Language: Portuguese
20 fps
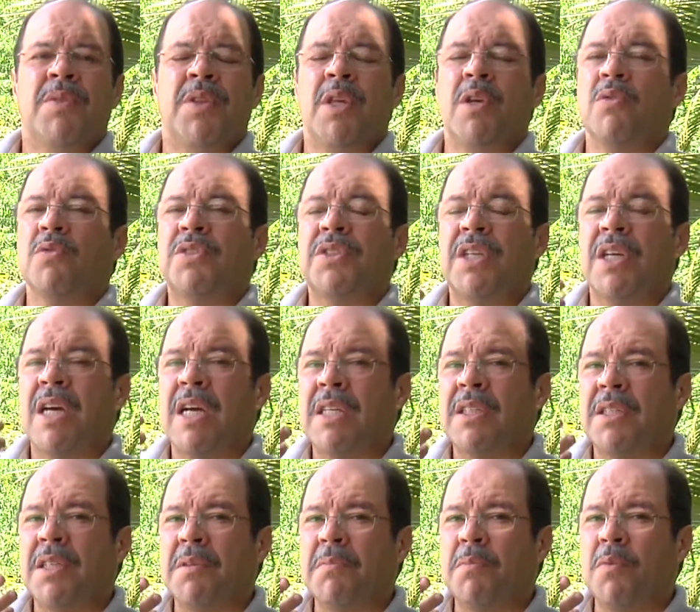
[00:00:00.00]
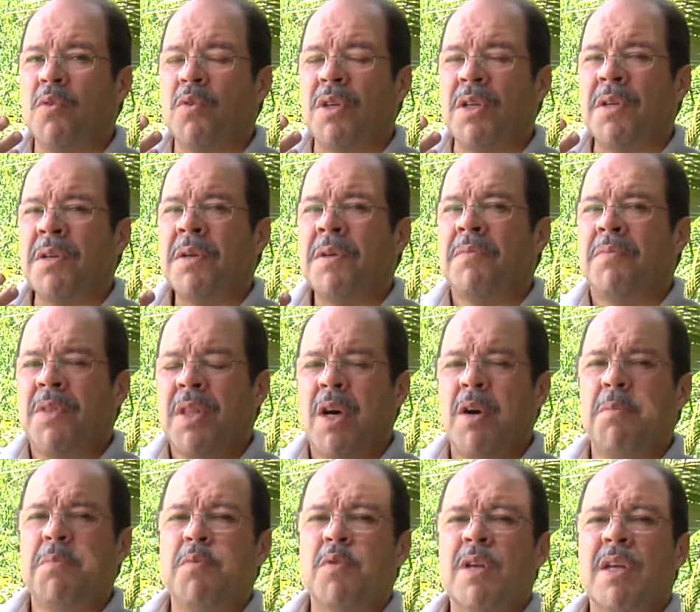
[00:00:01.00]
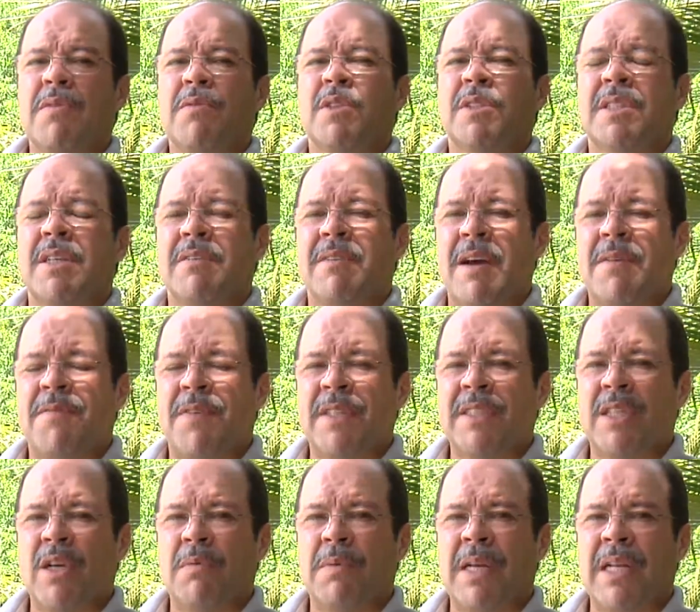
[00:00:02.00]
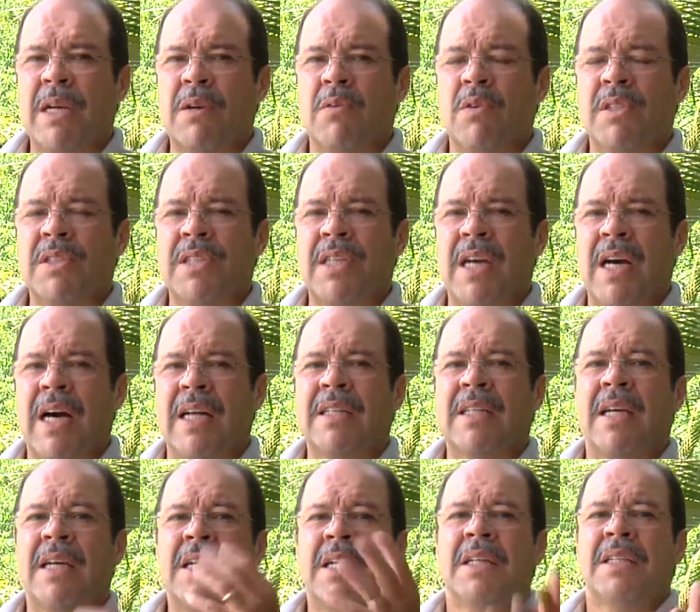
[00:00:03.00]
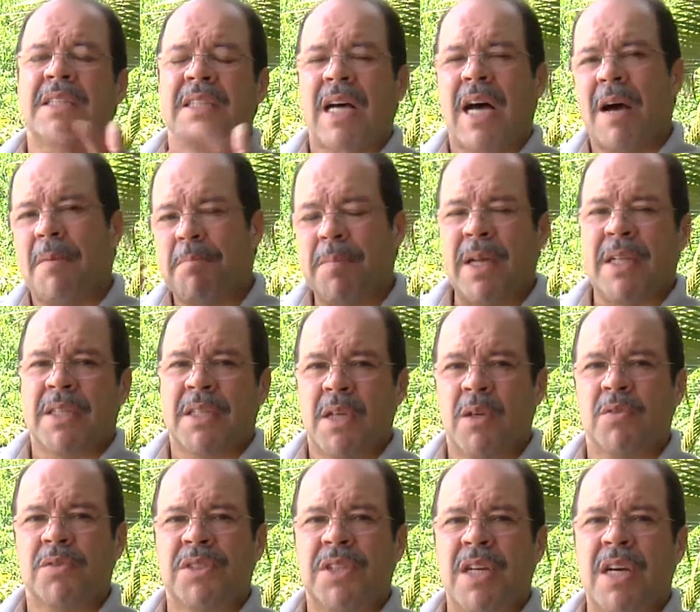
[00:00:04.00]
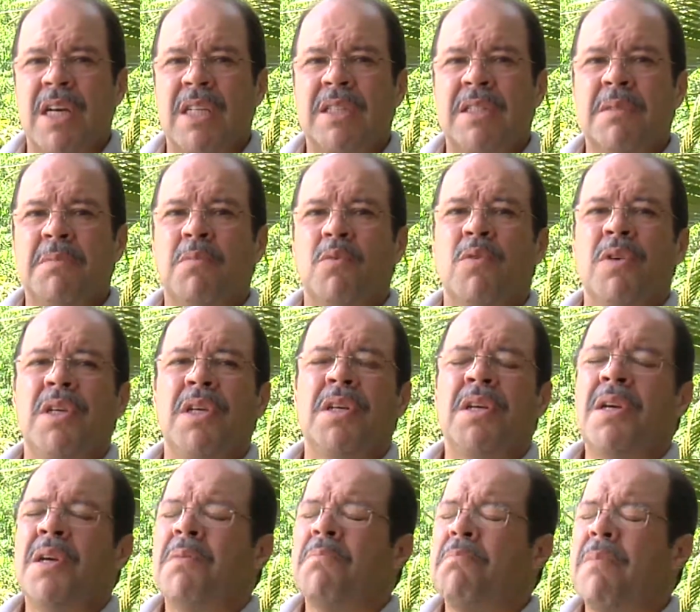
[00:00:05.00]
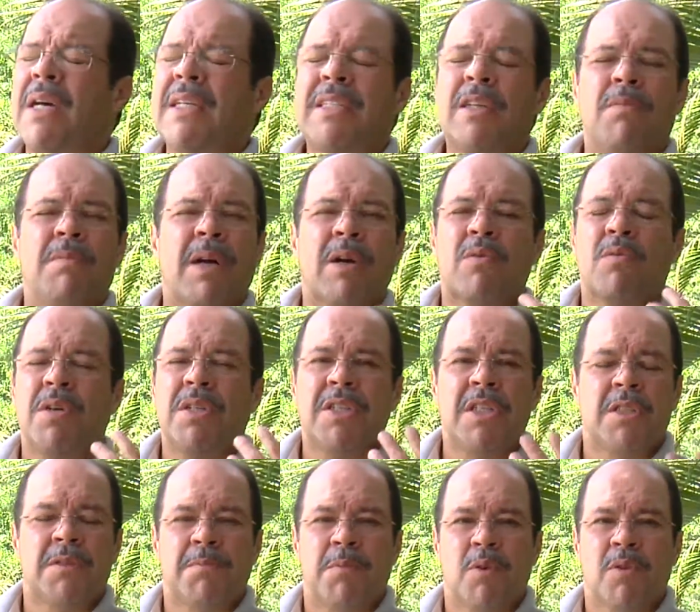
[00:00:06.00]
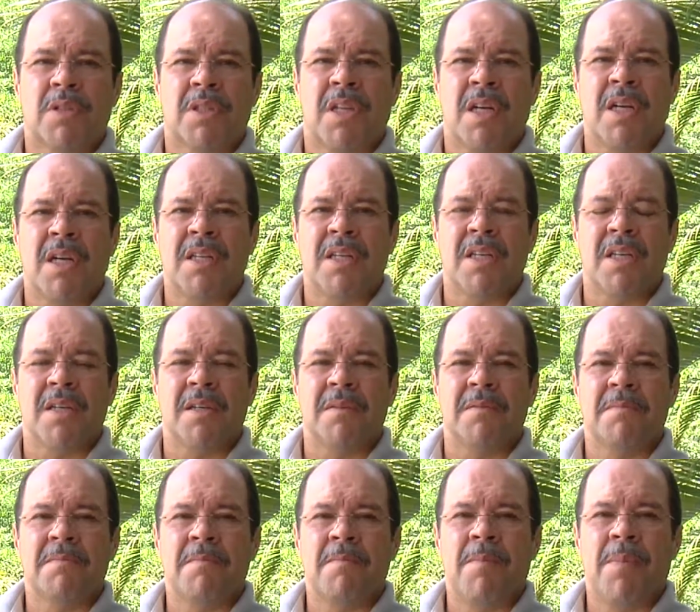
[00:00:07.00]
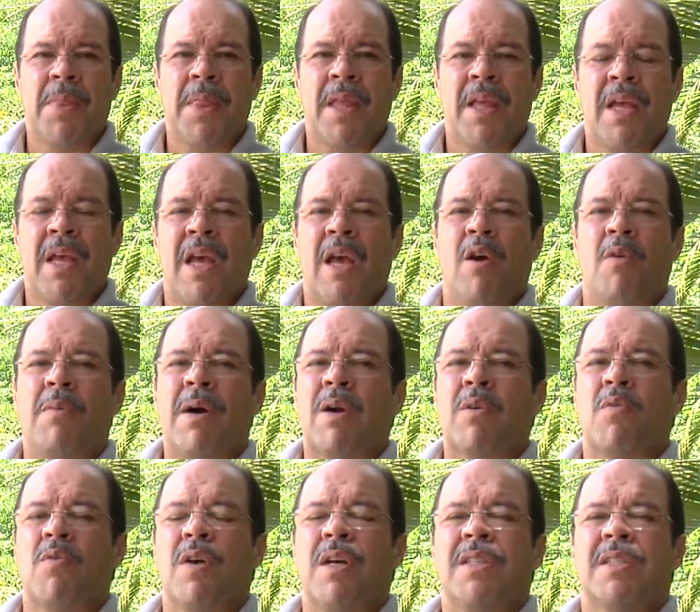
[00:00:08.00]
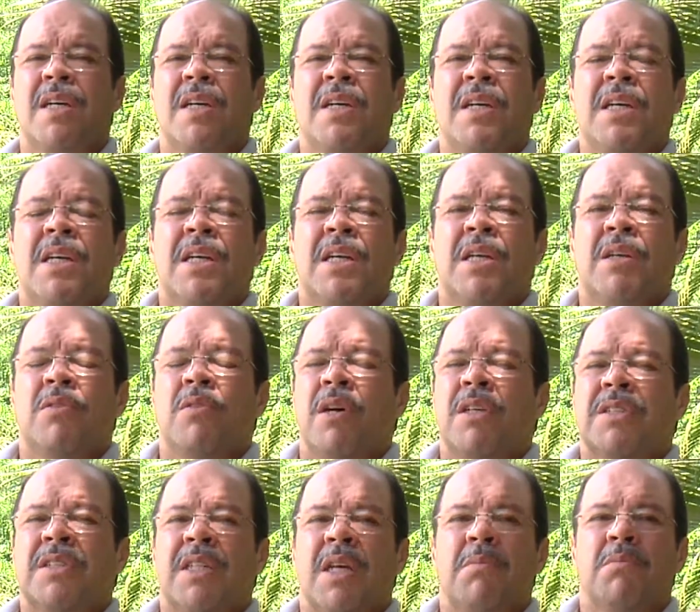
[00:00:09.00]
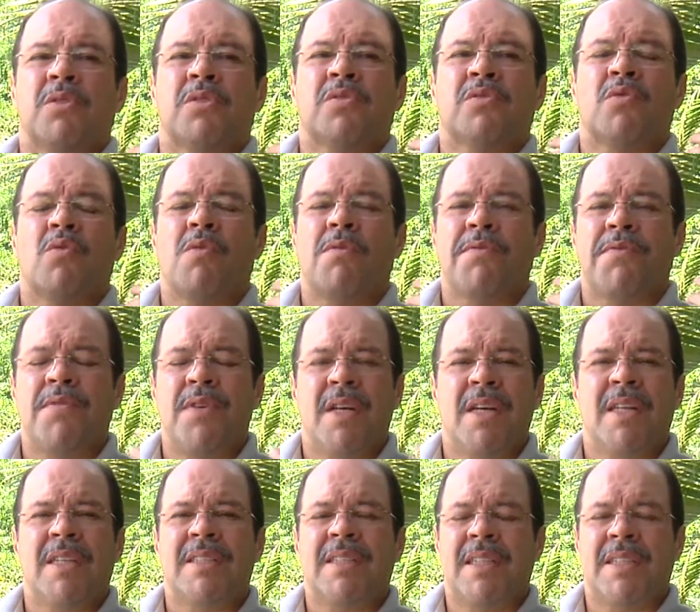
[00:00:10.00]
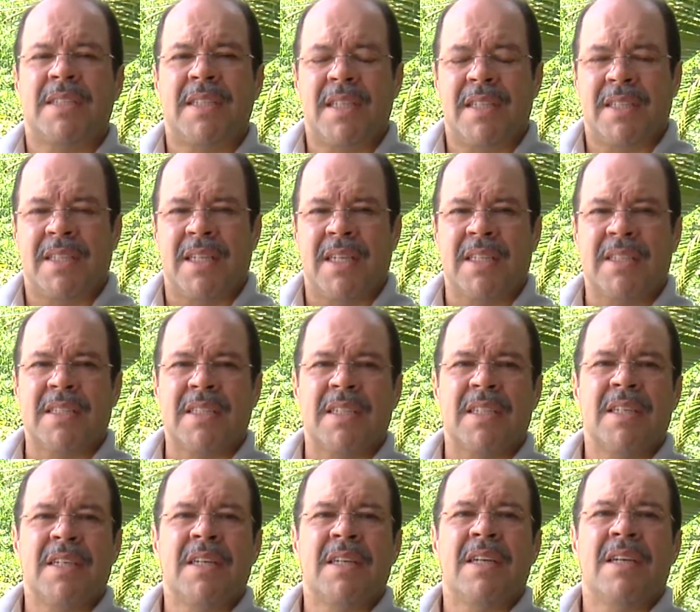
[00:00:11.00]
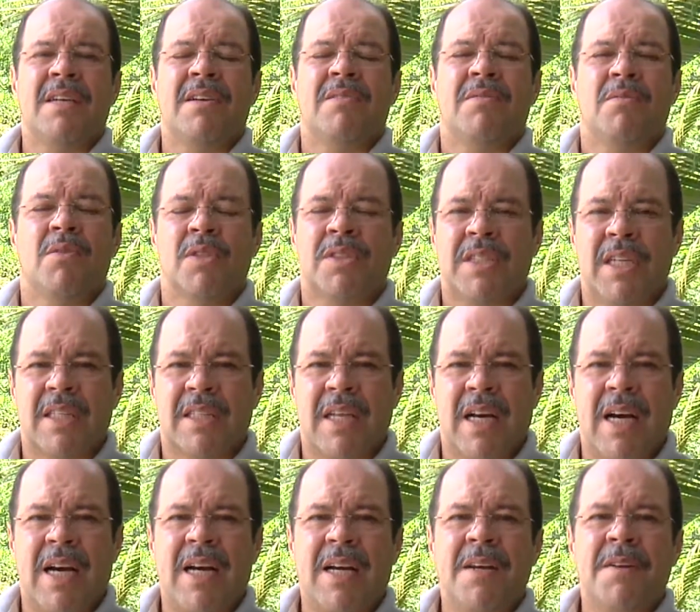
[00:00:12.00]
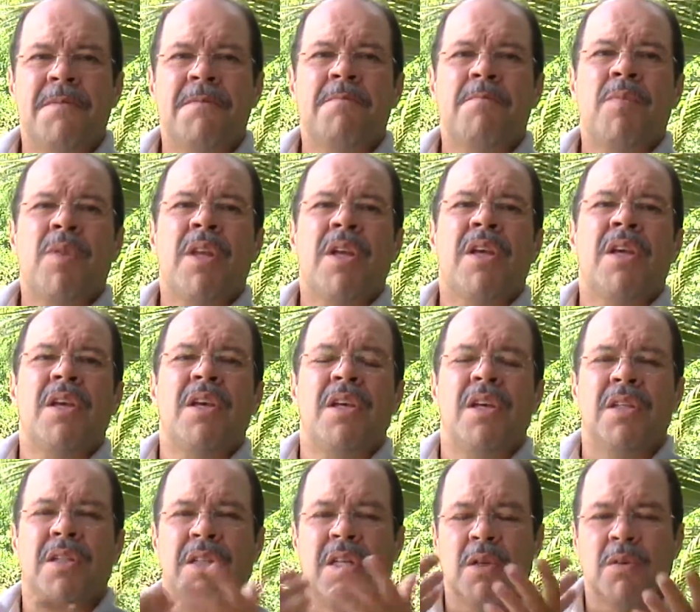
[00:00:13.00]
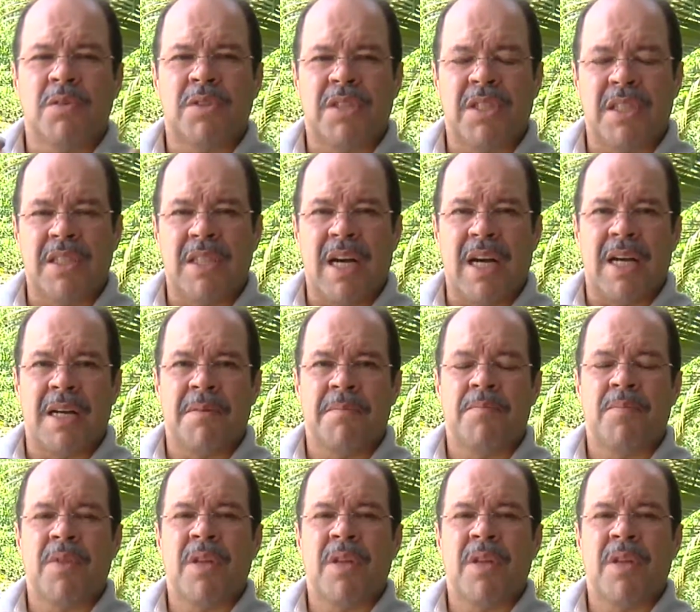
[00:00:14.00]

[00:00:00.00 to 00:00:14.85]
Deus te retribui. Não porque você vai fazer uma negociata, dá para Deus te retribuir, mas é uma coisa espontânea. É uma coisa que nós temos confiança e certeza. Você dá e Deus te dá.